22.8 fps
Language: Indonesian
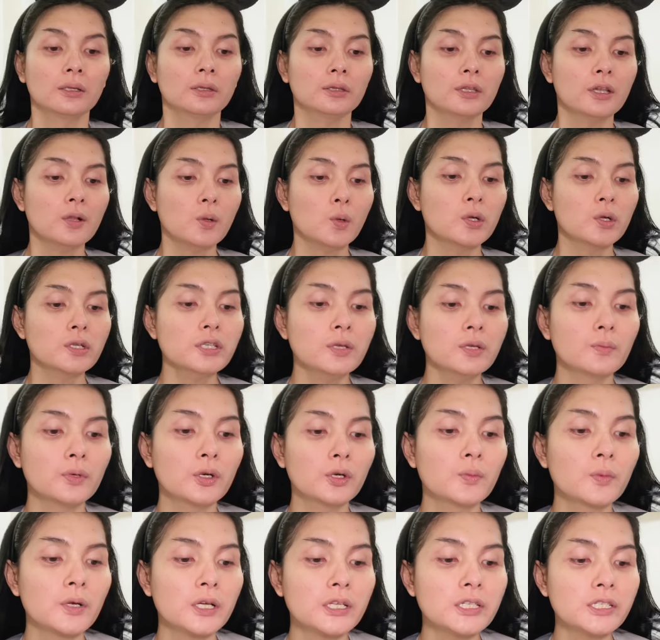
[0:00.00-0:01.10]
Terus
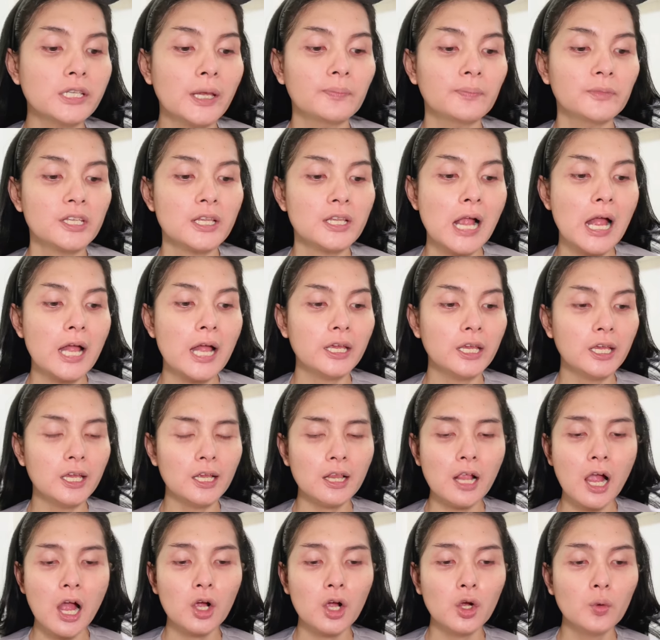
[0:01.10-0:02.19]
sebelum ke step terakhir,
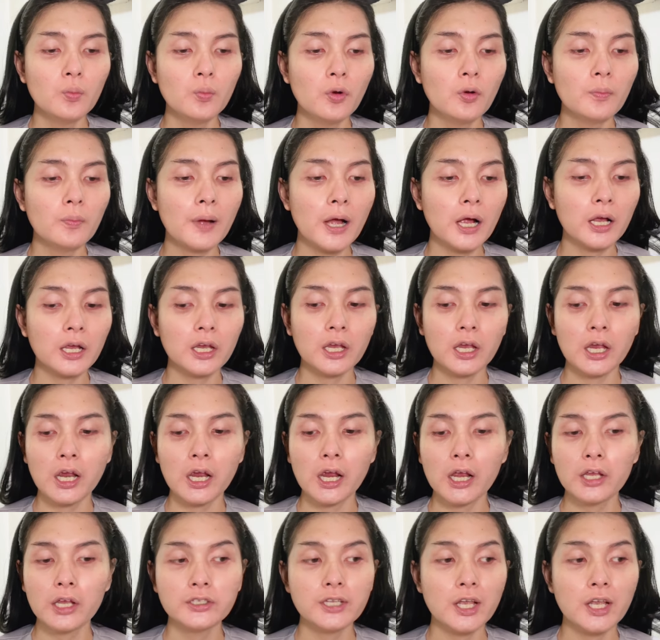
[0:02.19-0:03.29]
aku mau
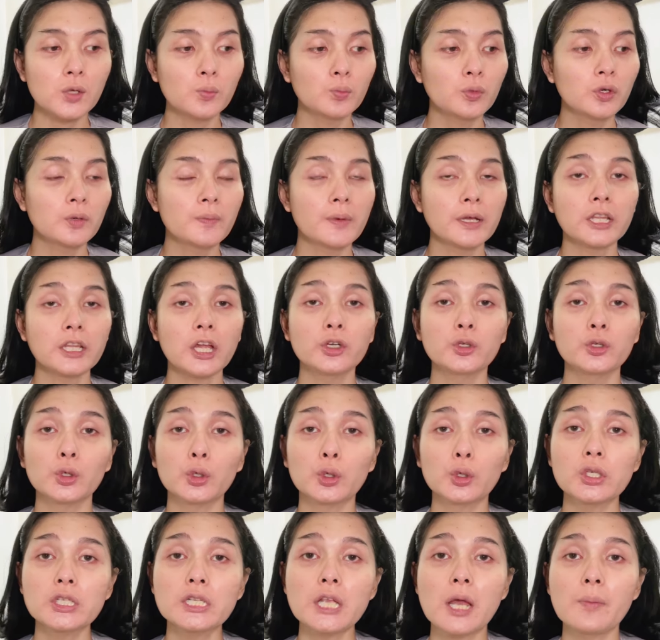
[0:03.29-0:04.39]
pakai serum bulu mata
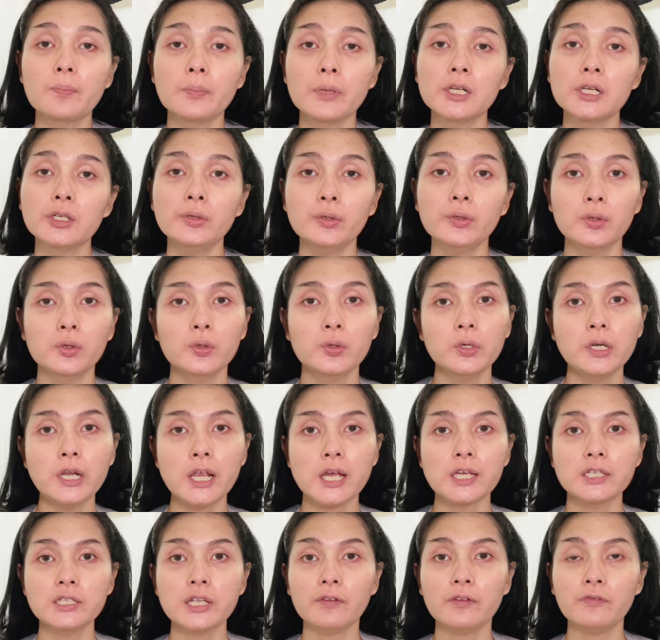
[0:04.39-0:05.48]
dulu sambil nunggu nih e
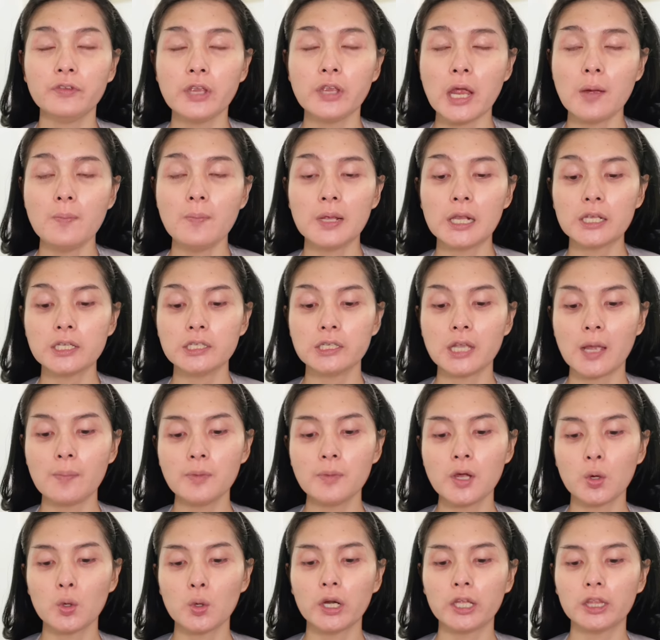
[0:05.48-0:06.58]
sf meresap ke
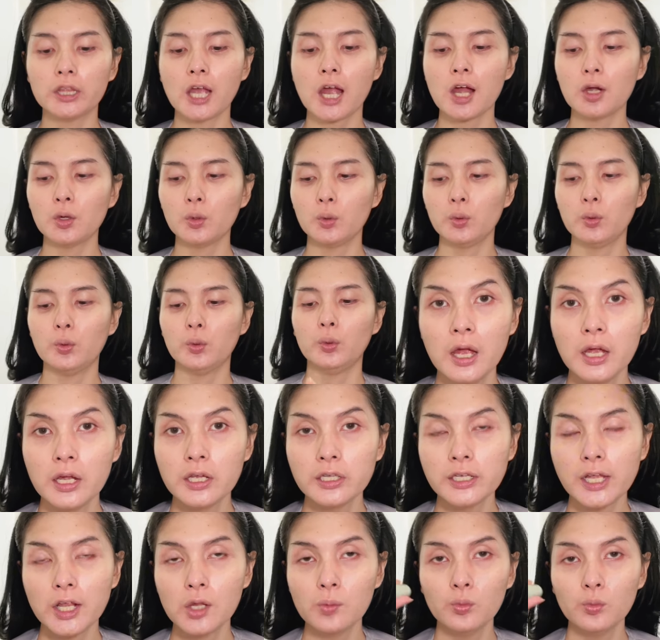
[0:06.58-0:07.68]
kulit aku.
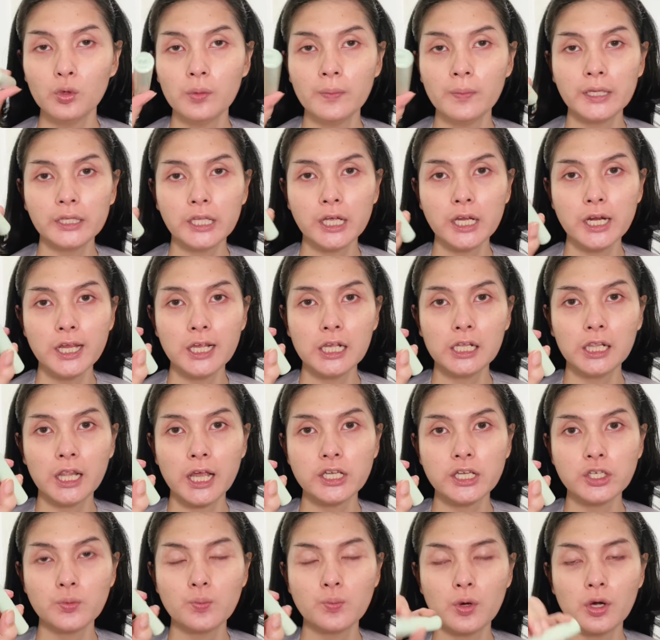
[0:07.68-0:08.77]
Serum bulu mata dari
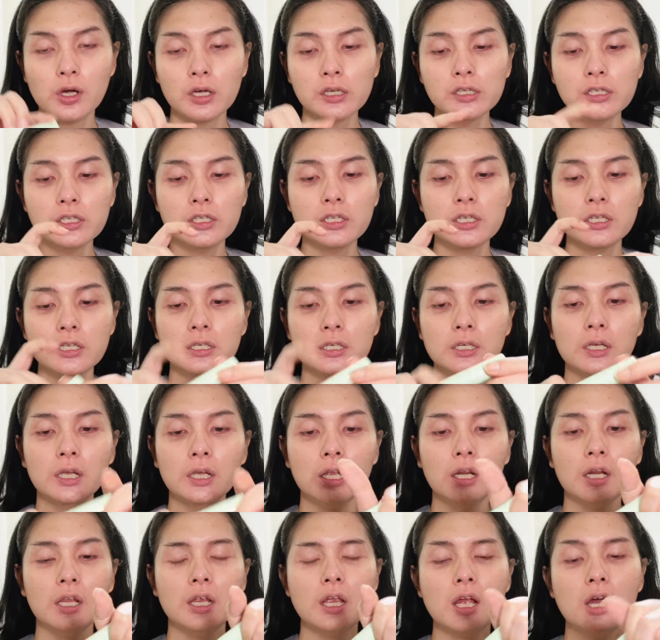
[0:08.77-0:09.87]
Lash Boss.
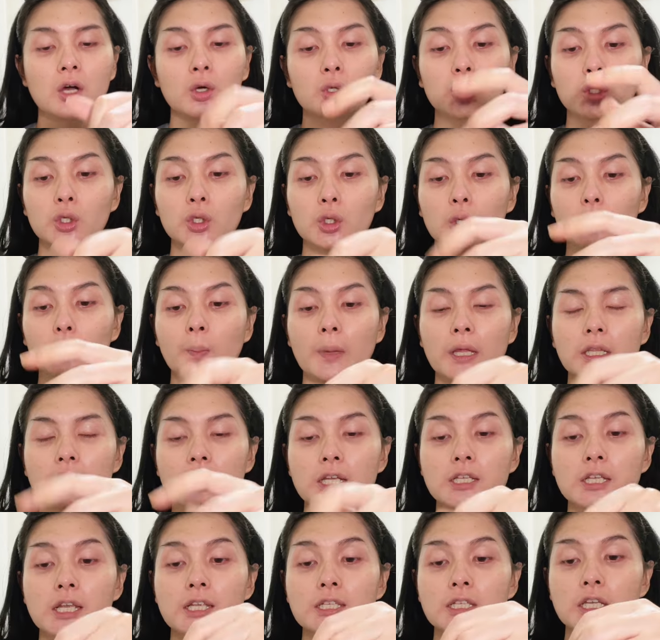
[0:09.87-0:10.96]
Ini yang untuk mata
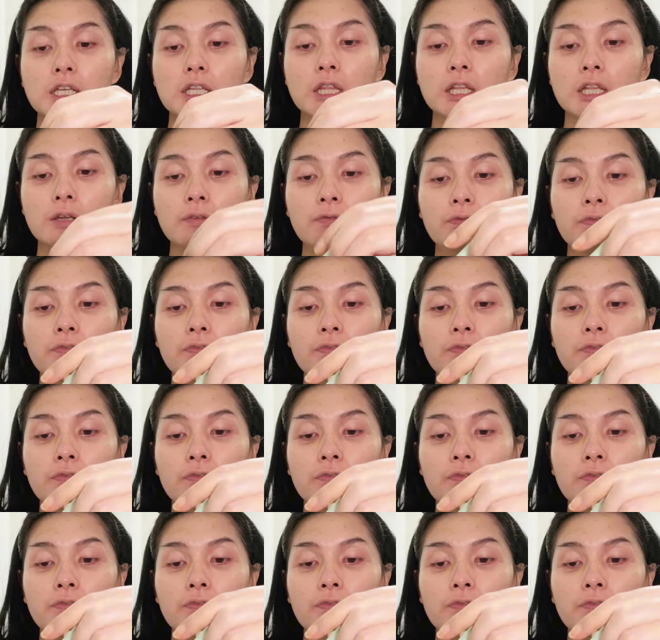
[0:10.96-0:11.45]
sensitif.